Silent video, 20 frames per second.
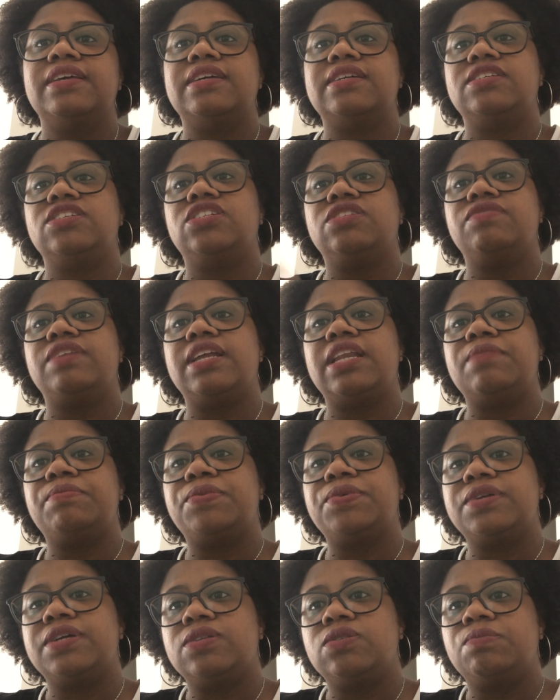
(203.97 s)
A gente vai
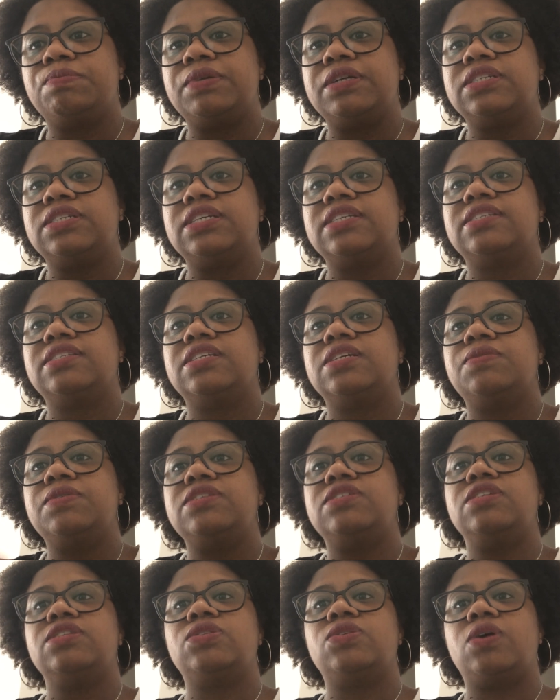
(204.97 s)
elaborando um plano de ação,
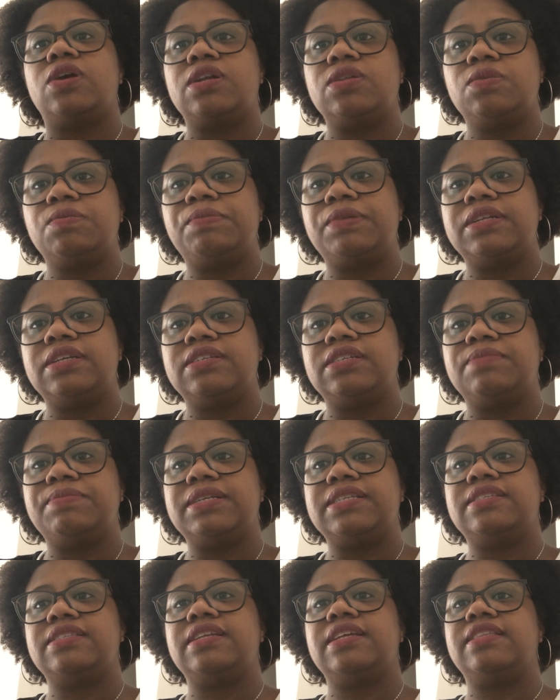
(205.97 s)
ele se torna um
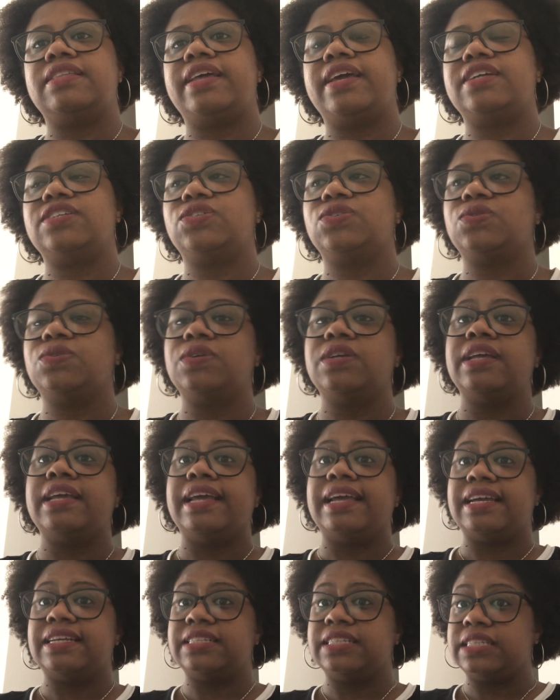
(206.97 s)
planejamento estratégico.
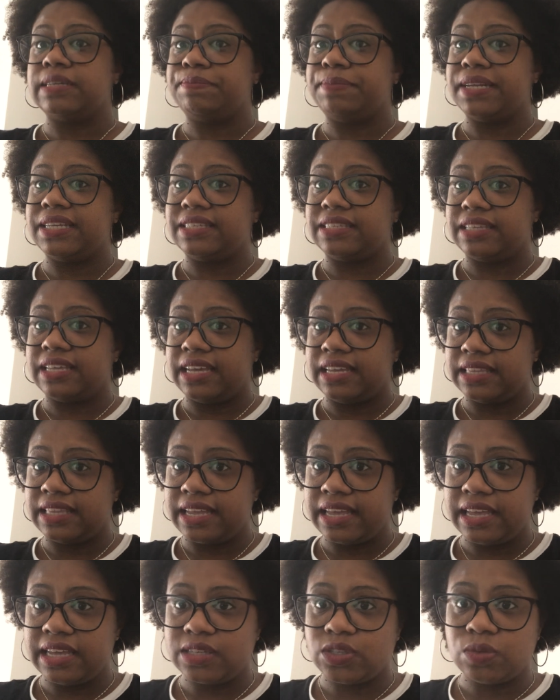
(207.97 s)
A gente
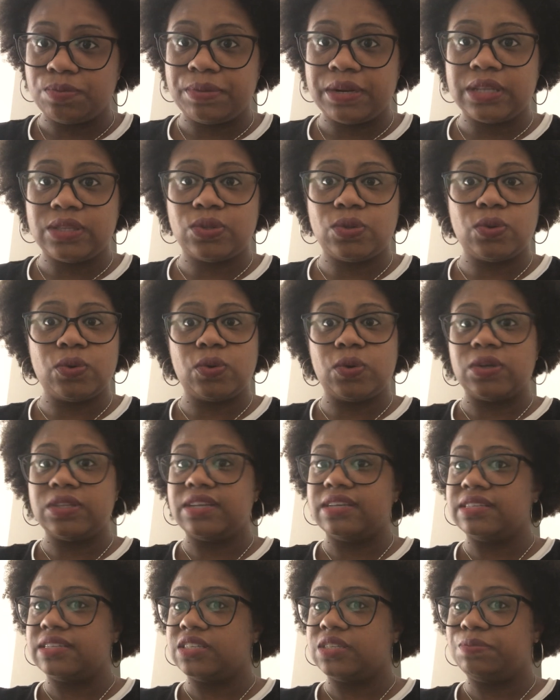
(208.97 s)
apresenta isso para
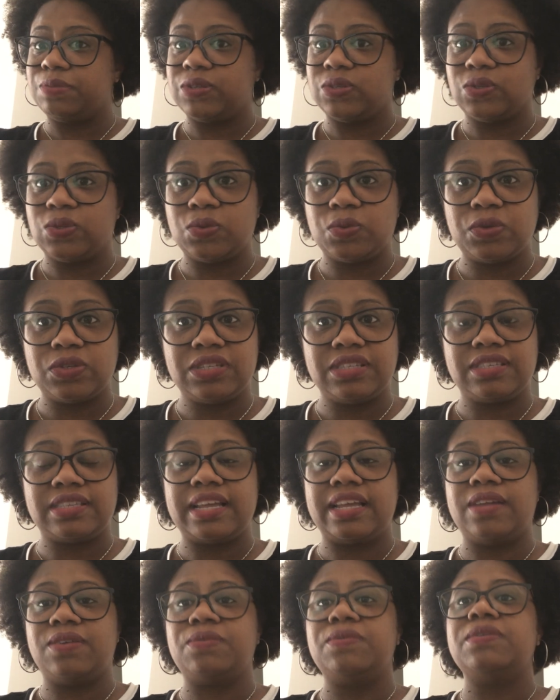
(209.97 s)
todas as pessoas que
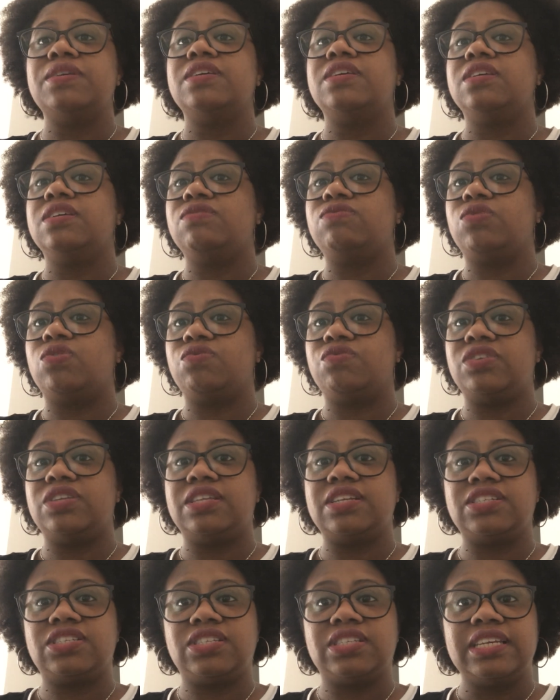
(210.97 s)
estarão
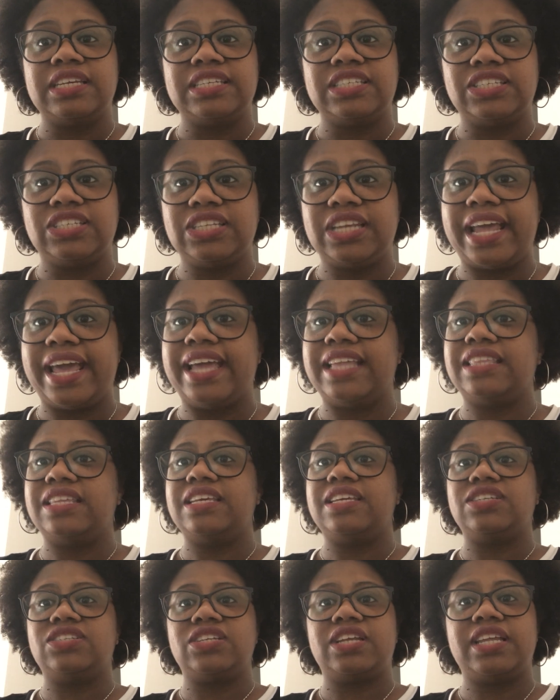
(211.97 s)
envolvidas direta
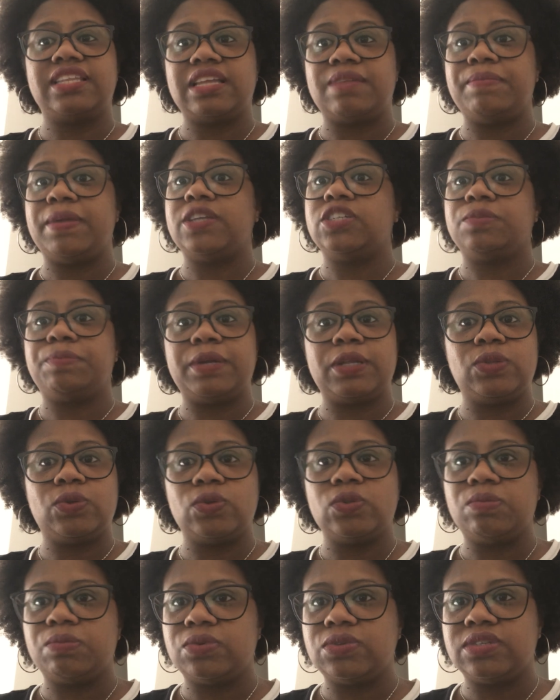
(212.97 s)
e indiretamente, para
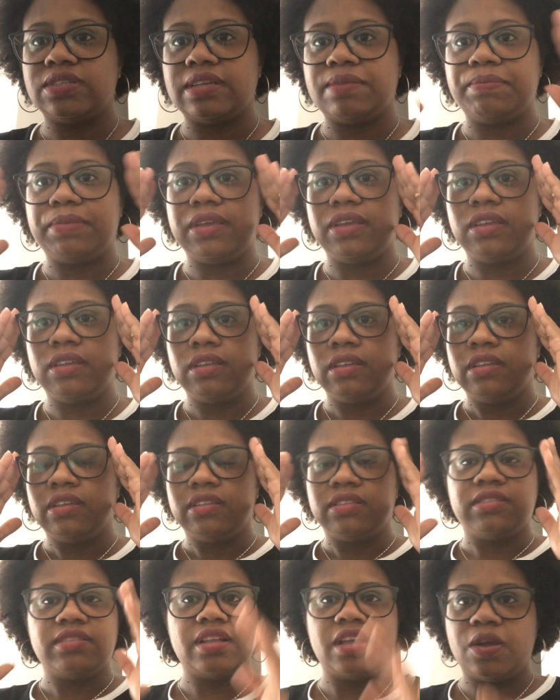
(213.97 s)
todo mundo saber.
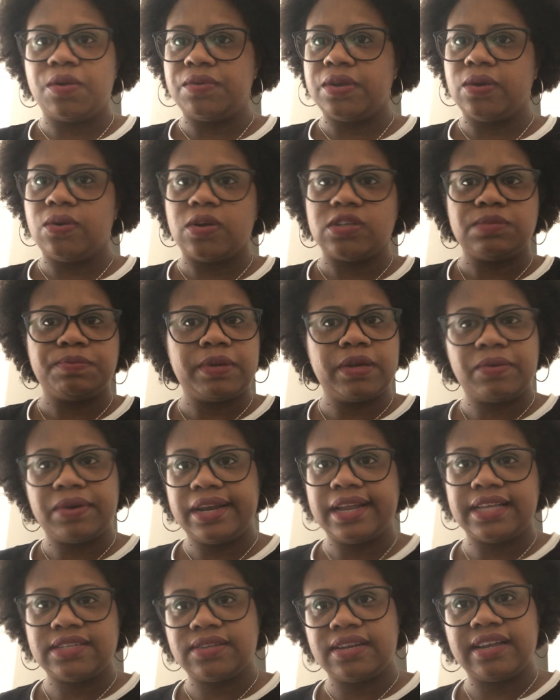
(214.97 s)
Não é um negócio para
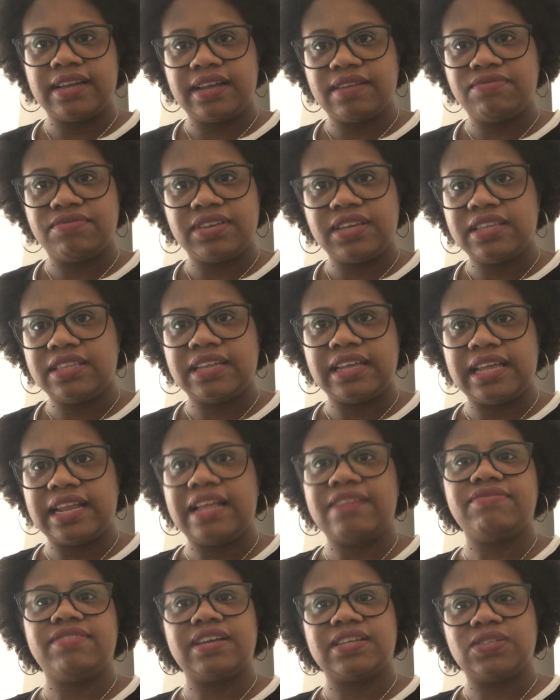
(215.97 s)
guardar só na
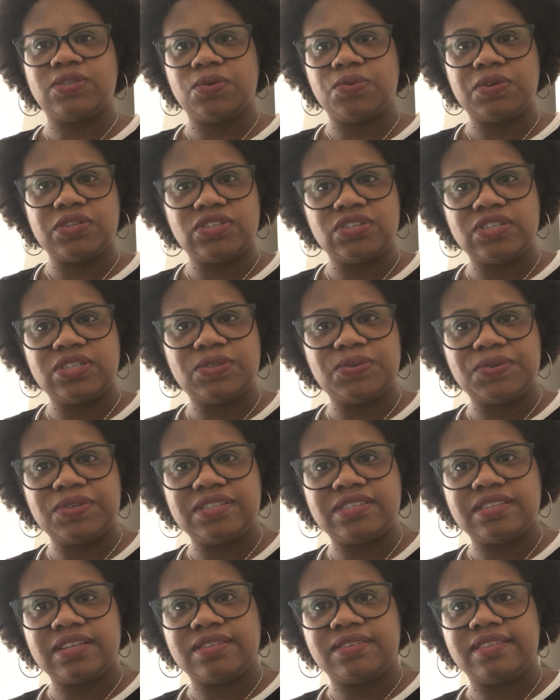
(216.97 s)
gaveta, ah, ficar só com a
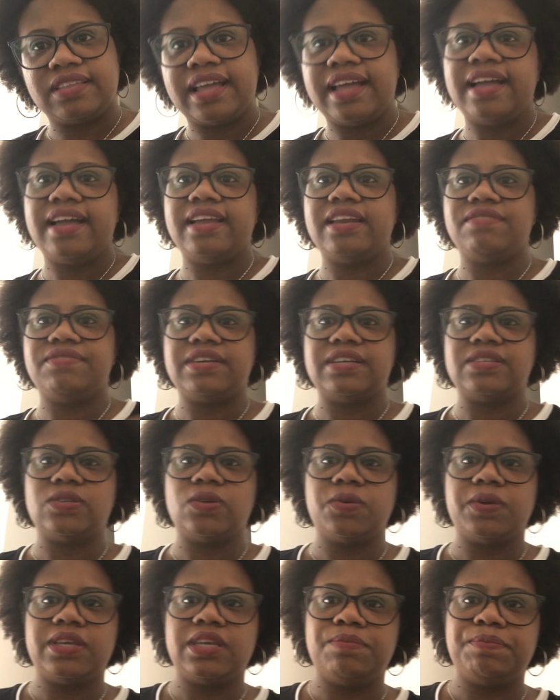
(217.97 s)
diretoria estatutária, ficar
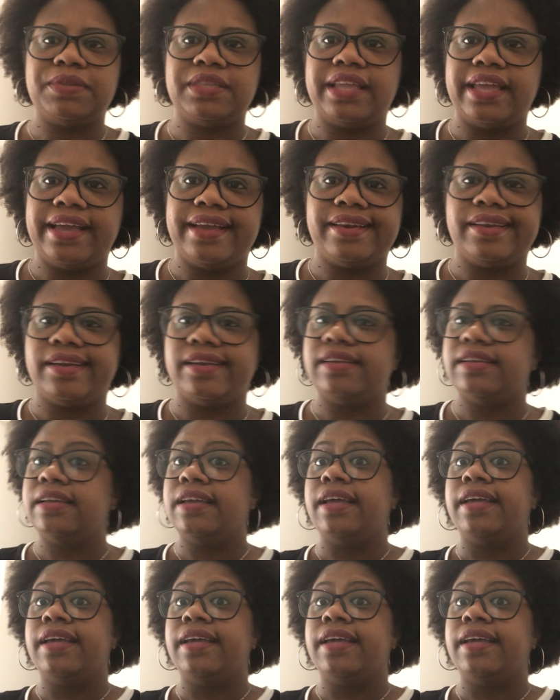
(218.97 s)
só com a equipe técnica.